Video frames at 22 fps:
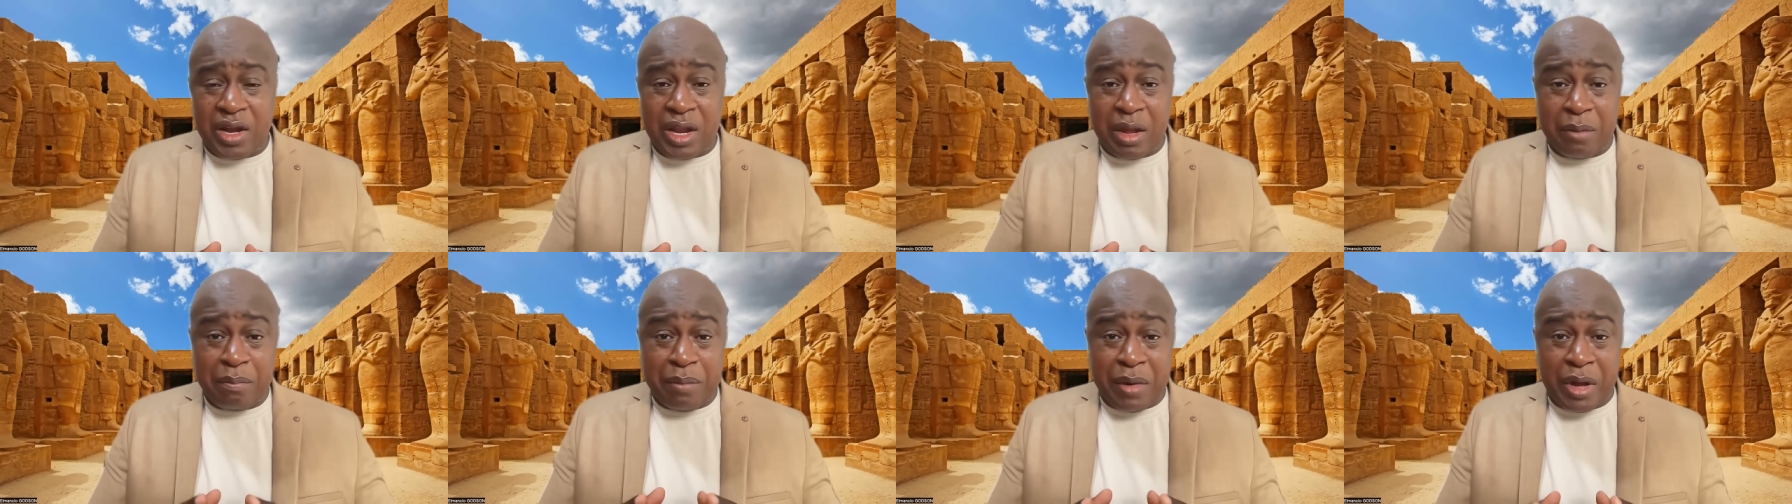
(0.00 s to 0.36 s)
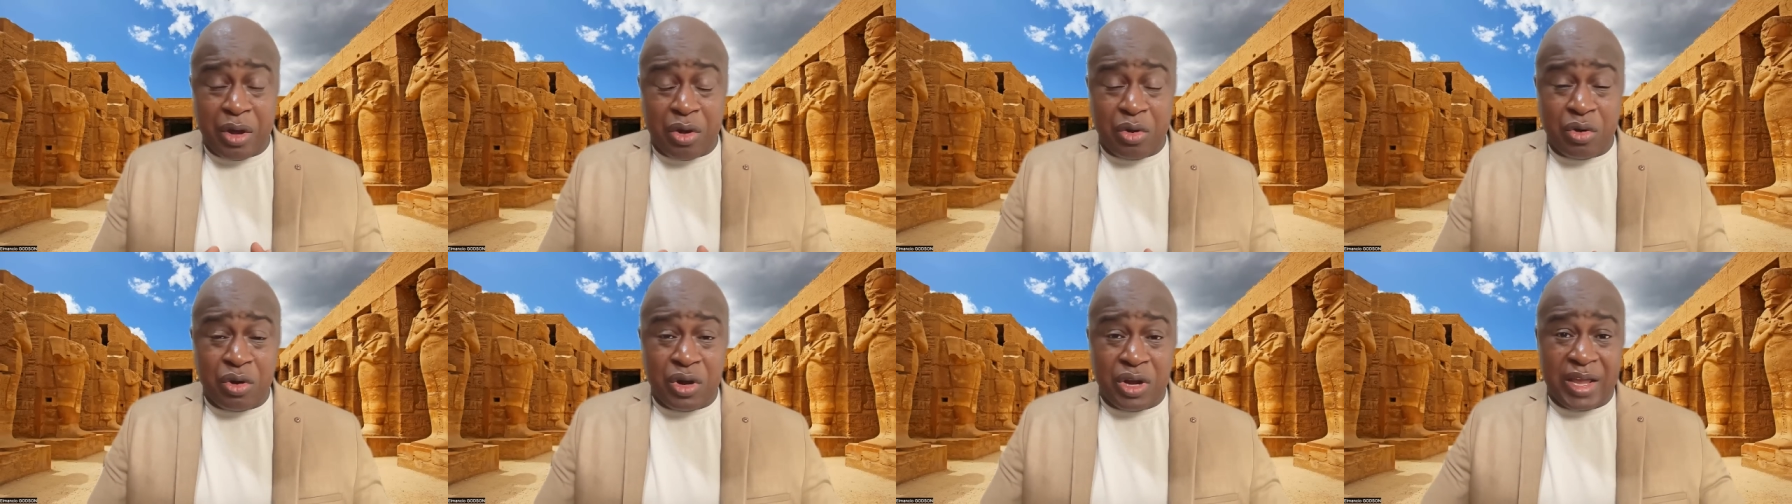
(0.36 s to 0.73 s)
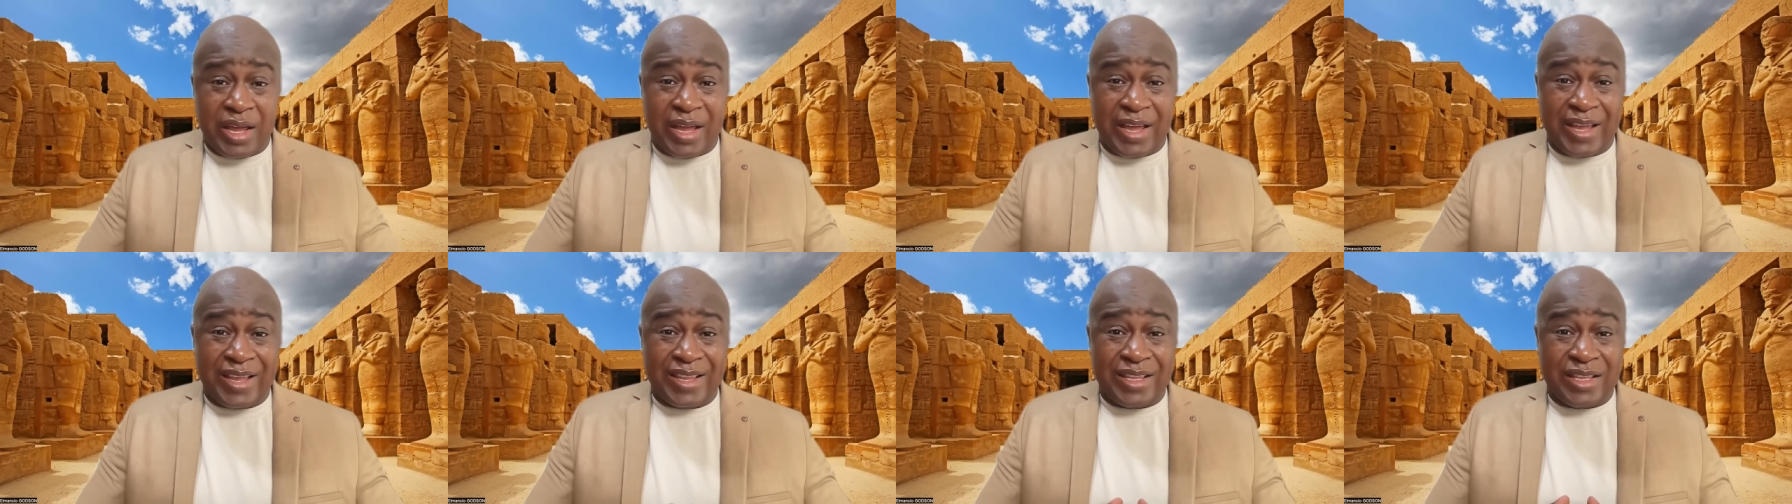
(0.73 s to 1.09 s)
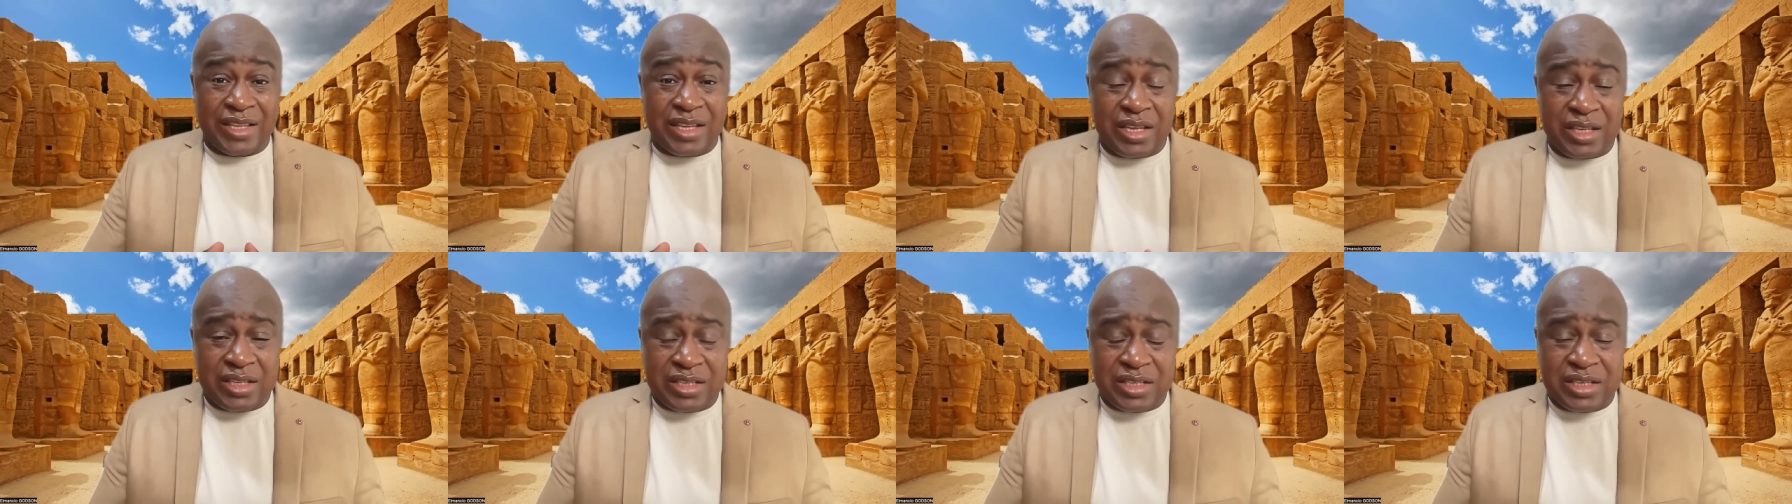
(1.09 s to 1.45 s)
la parole est
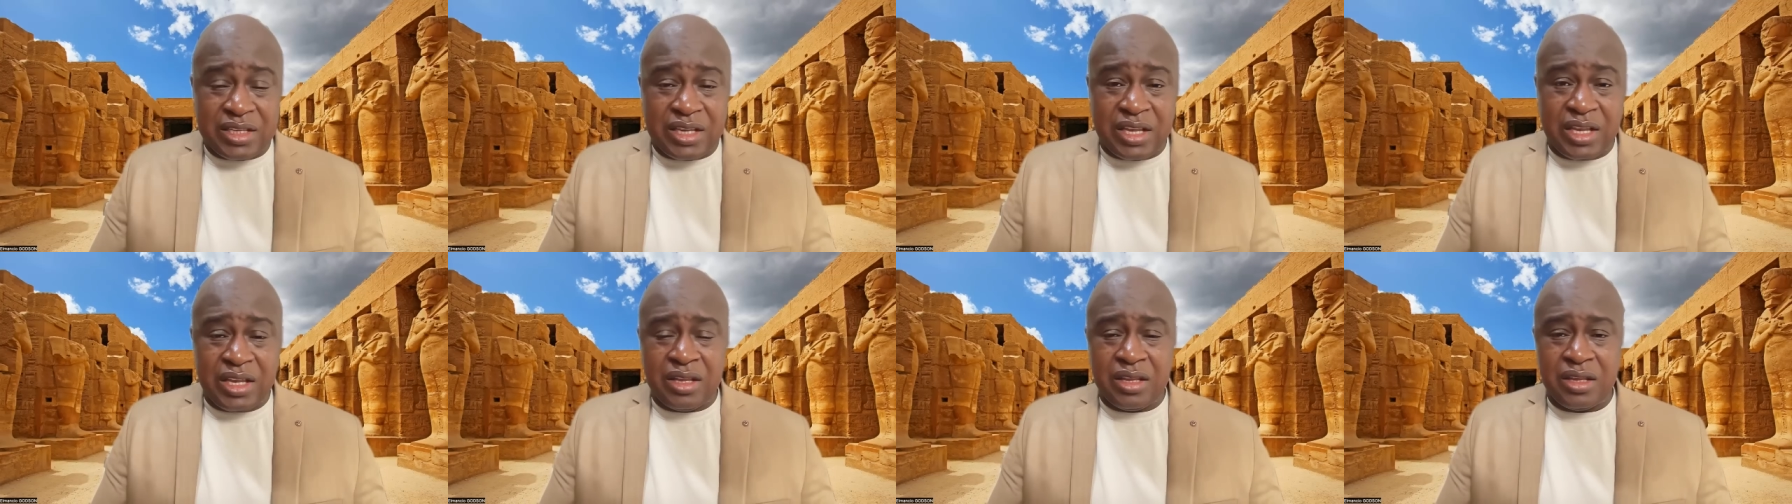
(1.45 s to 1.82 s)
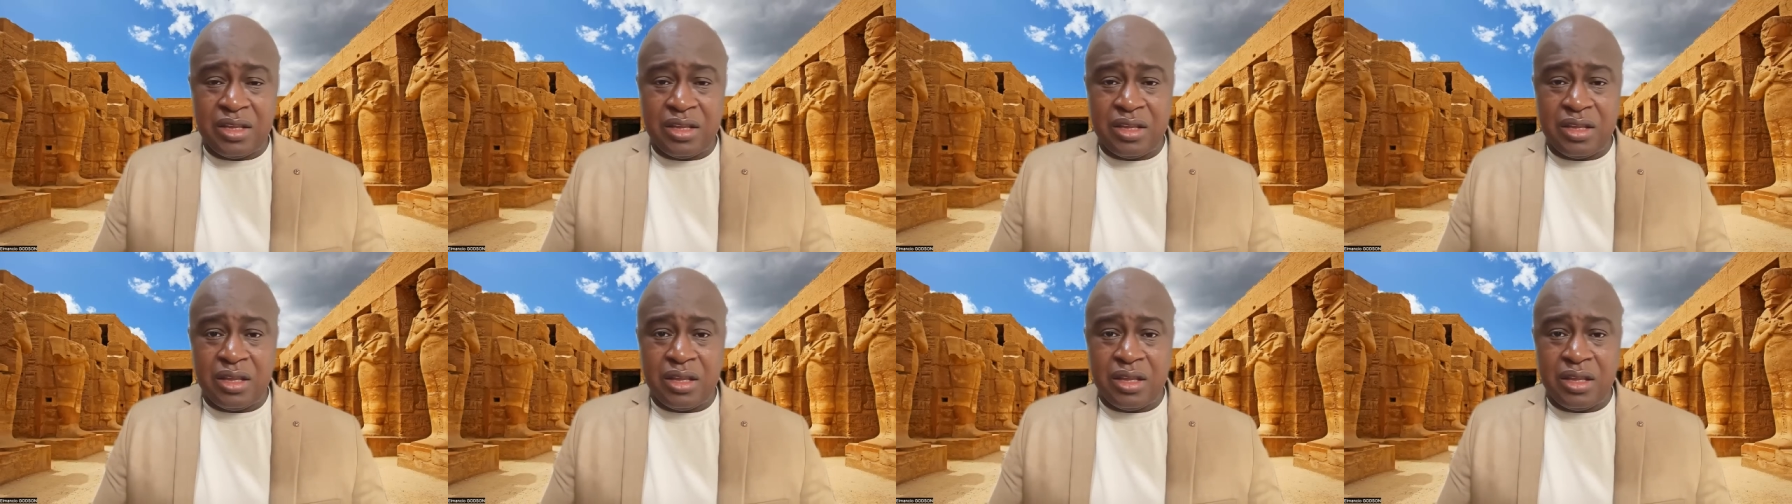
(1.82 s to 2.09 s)
dédiée,